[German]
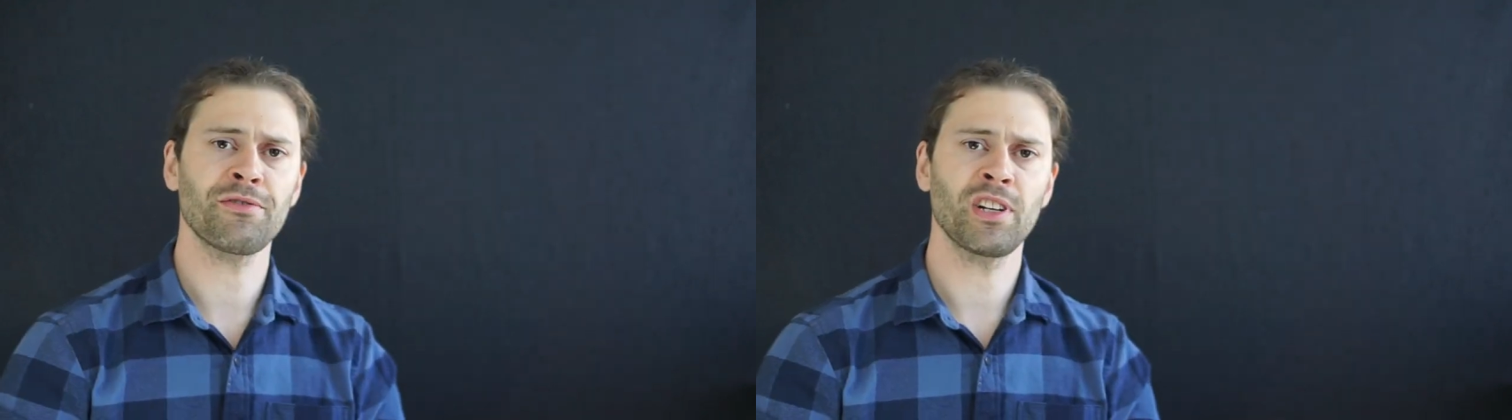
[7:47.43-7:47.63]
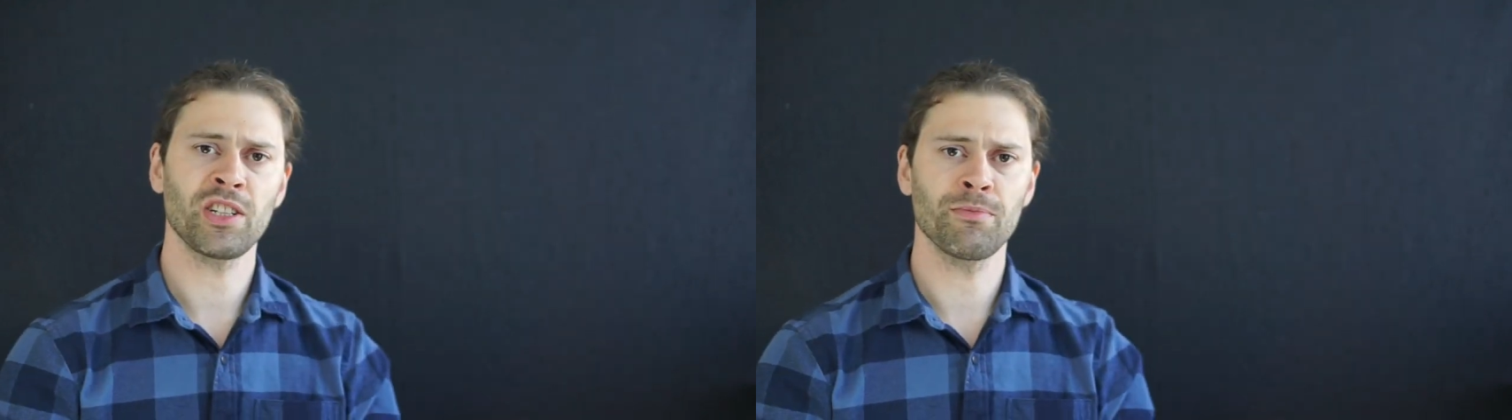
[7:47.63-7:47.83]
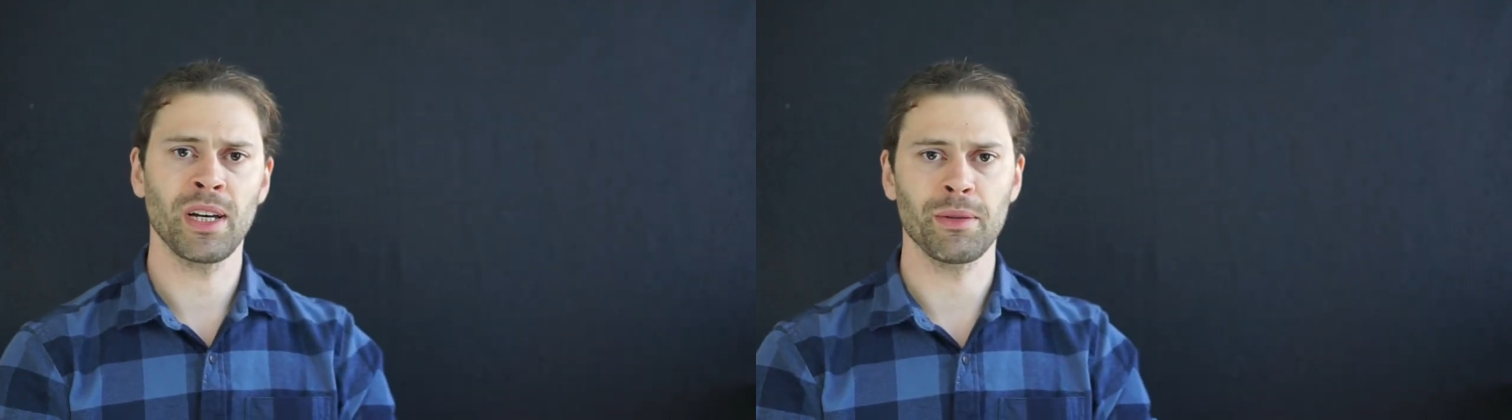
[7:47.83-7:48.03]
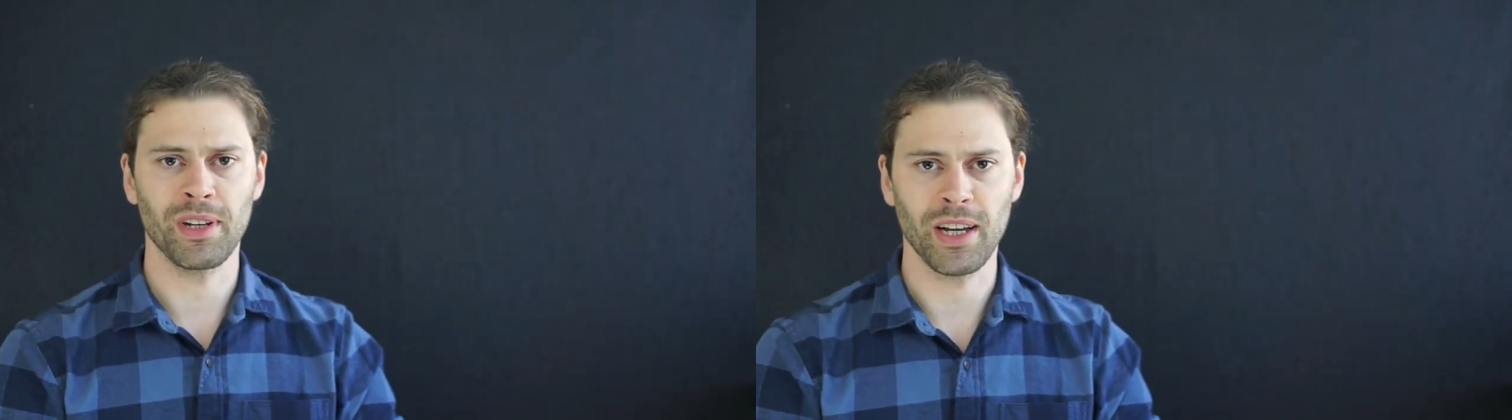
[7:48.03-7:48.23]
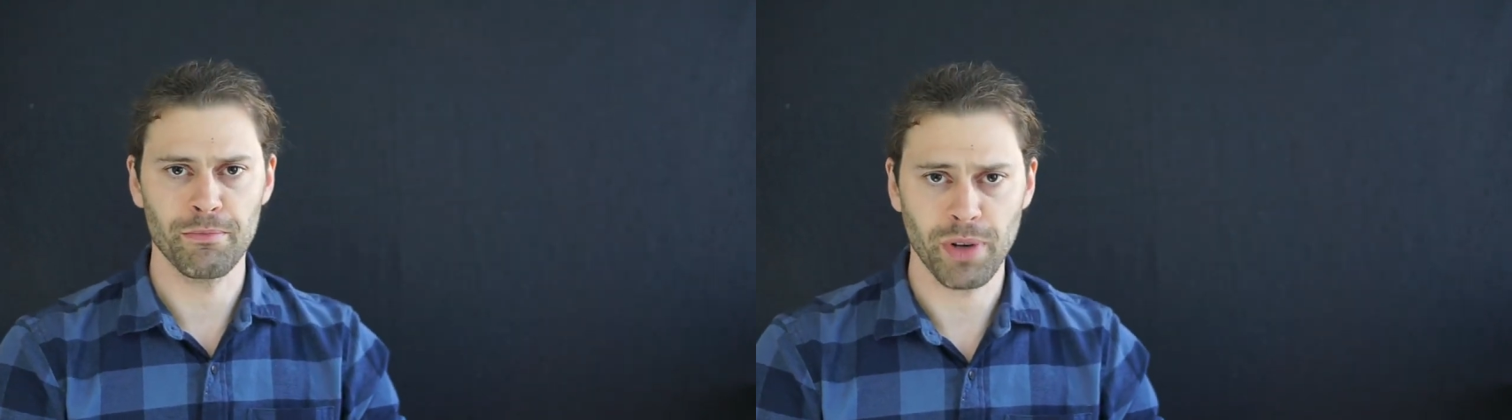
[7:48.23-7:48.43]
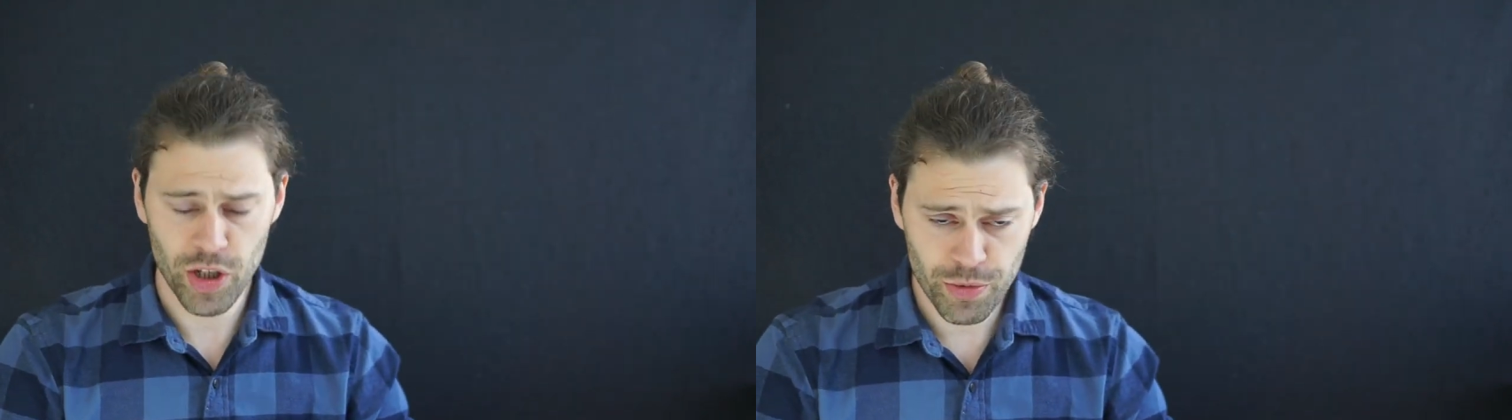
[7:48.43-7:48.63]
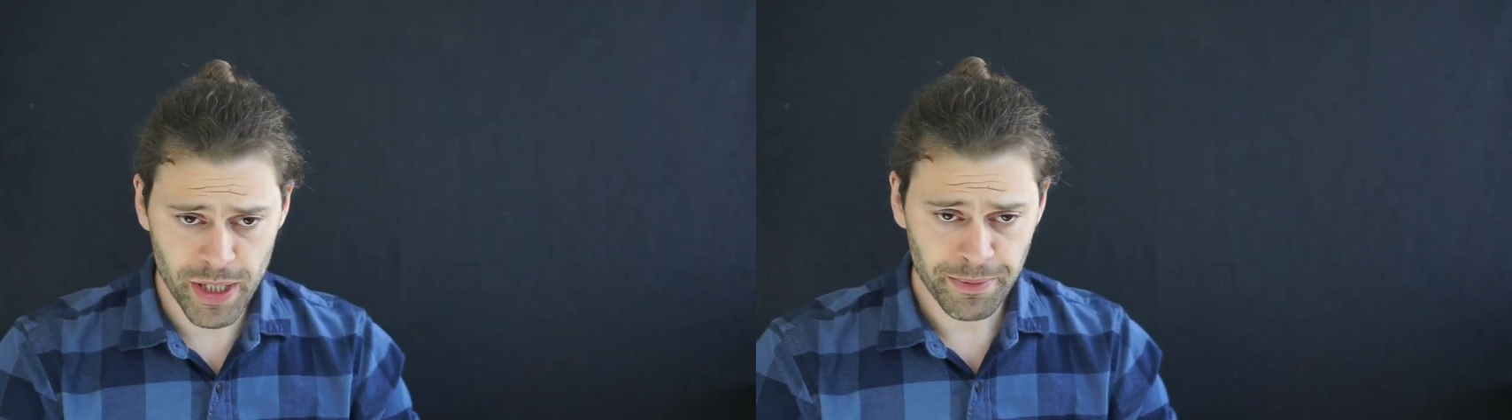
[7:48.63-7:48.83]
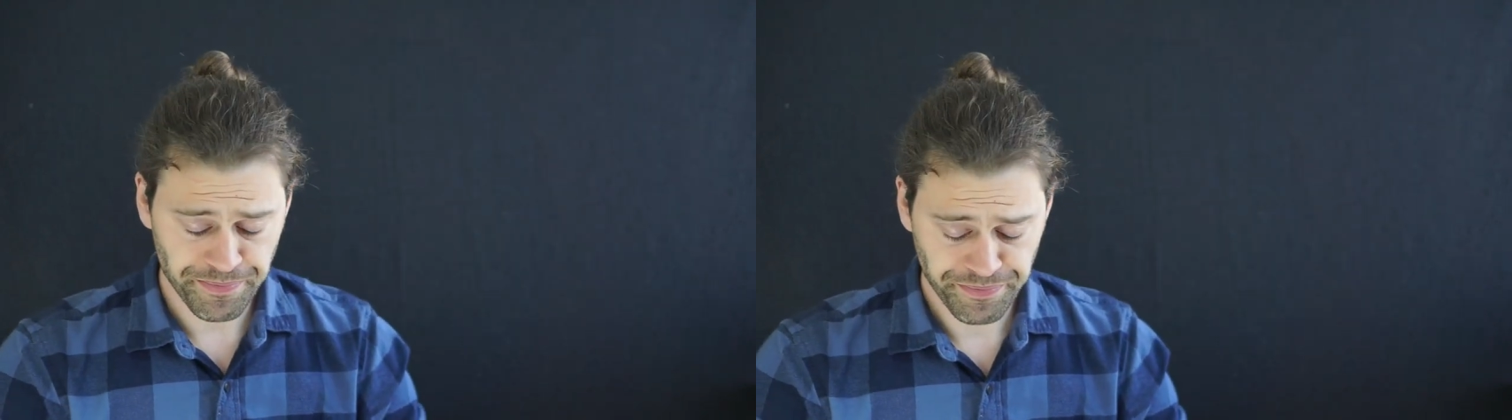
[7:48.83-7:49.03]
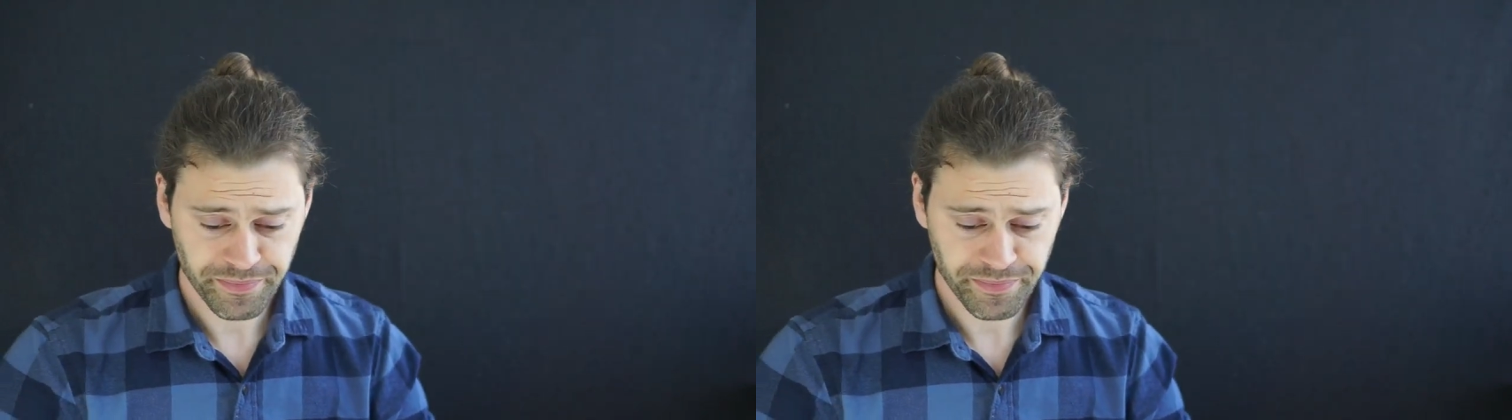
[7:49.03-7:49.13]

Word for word: vielleicht mal an einem kleinen Beispiel.